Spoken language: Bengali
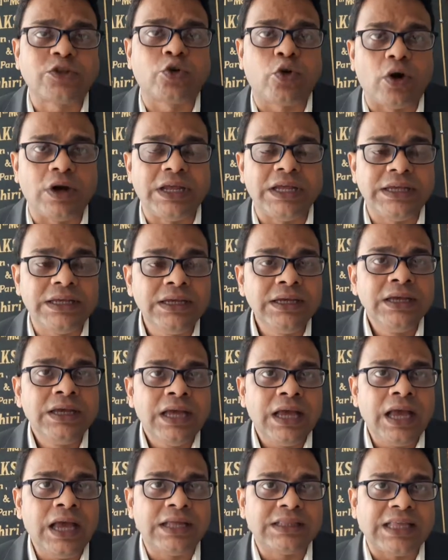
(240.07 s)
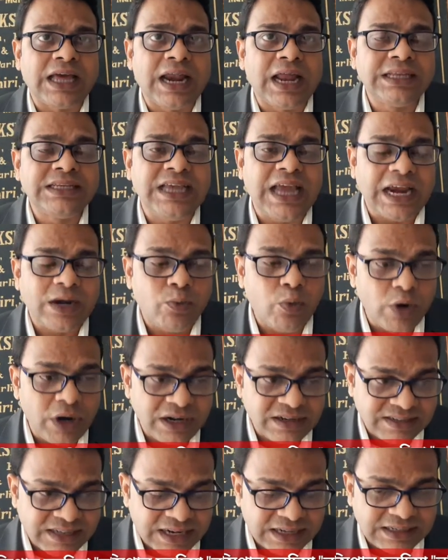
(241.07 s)
কাজ করে হ্যাঁ তারা যে
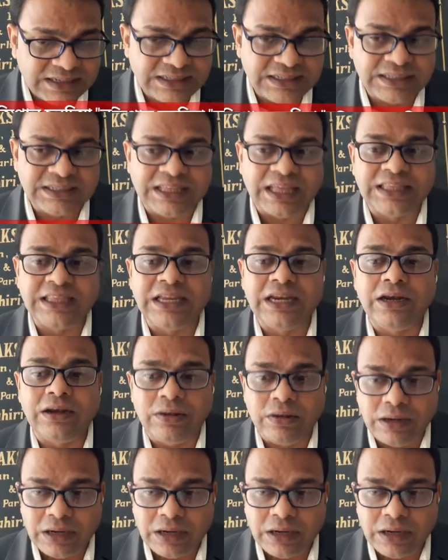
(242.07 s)
অ্যাডভোকেটস একটি যে তাদের